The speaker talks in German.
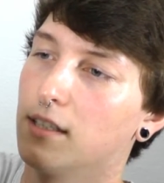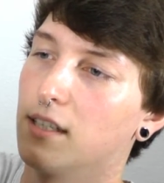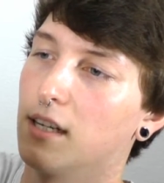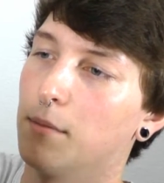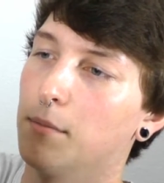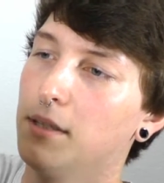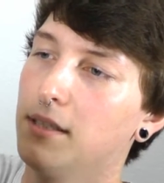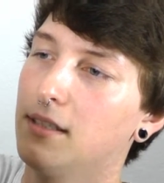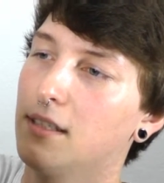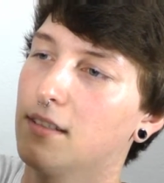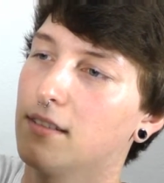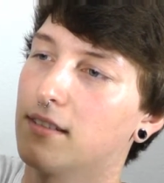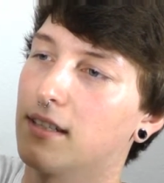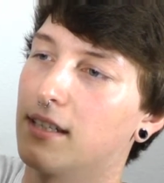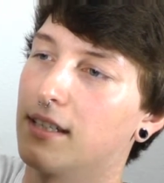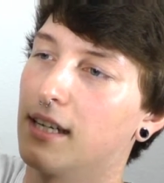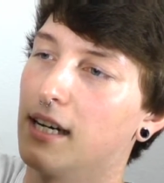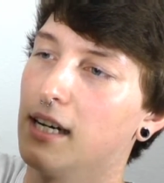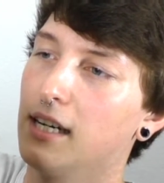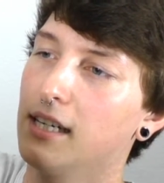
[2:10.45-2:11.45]
Damit das
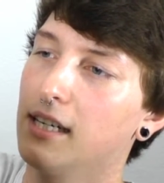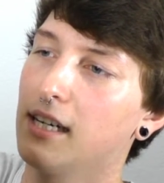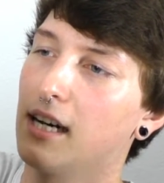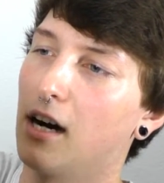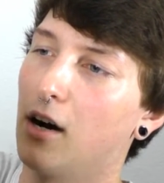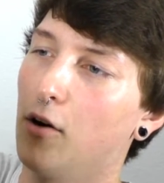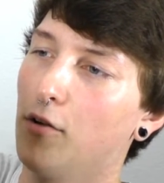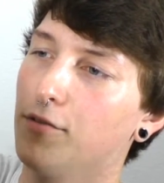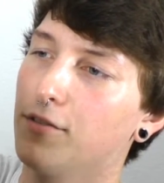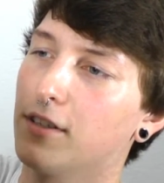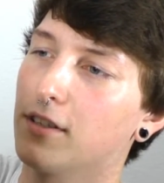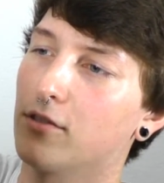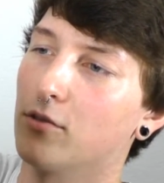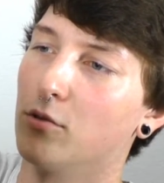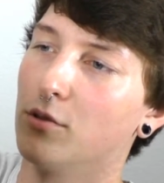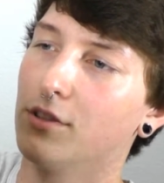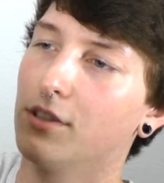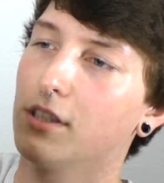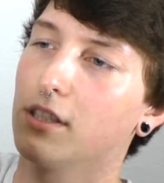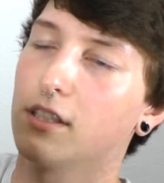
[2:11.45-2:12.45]
dann nachher auf das
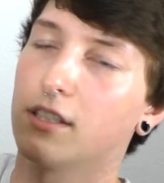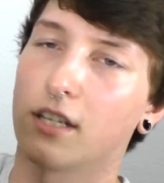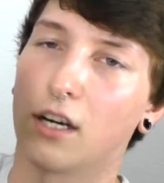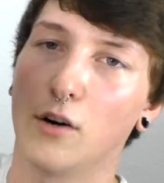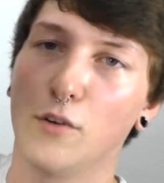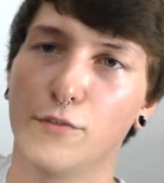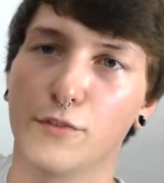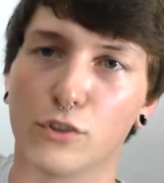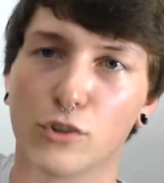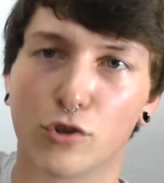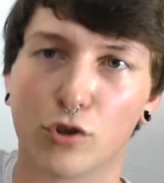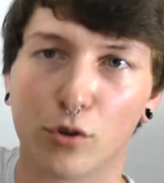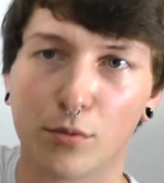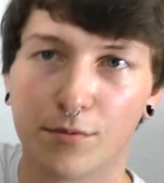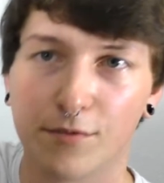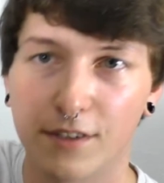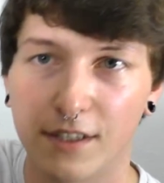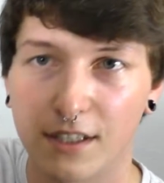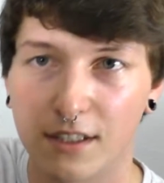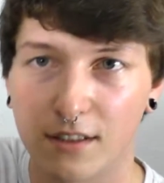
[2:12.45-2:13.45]
untere drauf
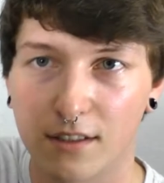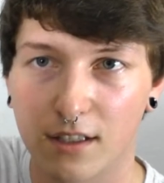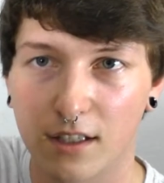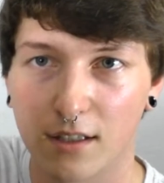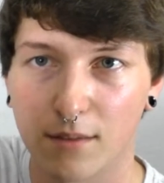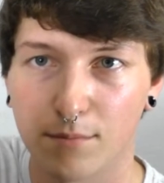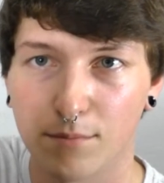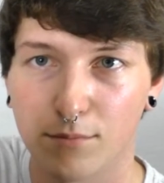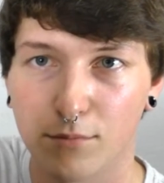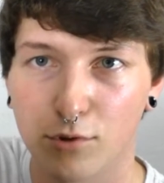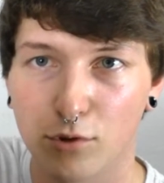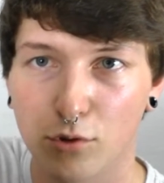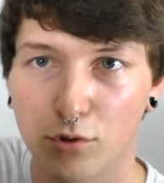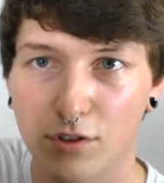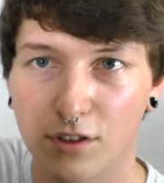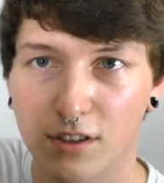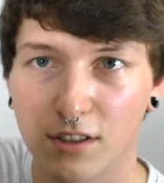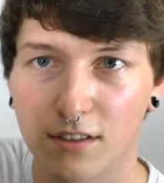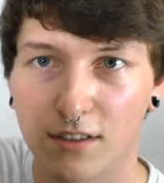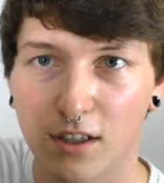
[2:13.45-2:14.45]
gestülpt werden kann. So
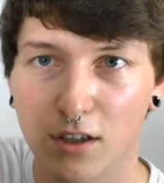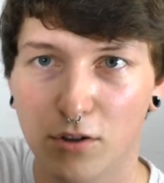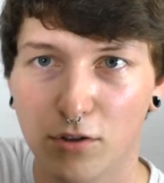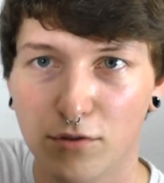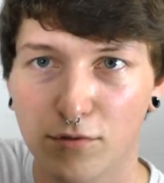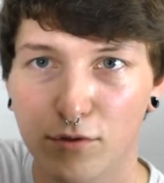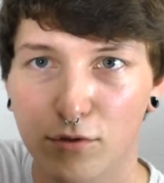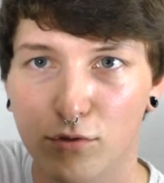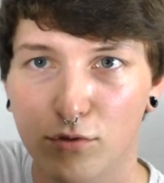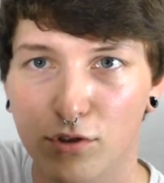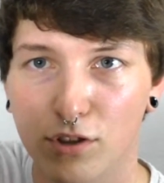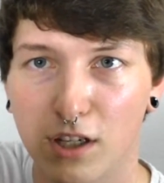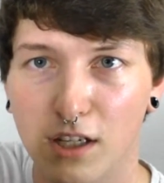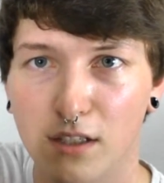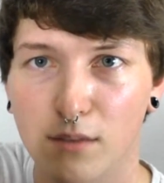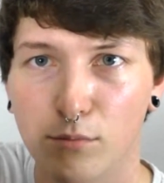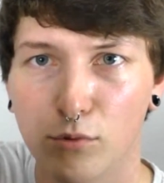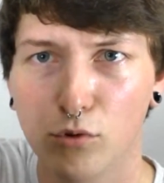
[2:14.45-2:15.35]
sieht das aus, wie so eine kleine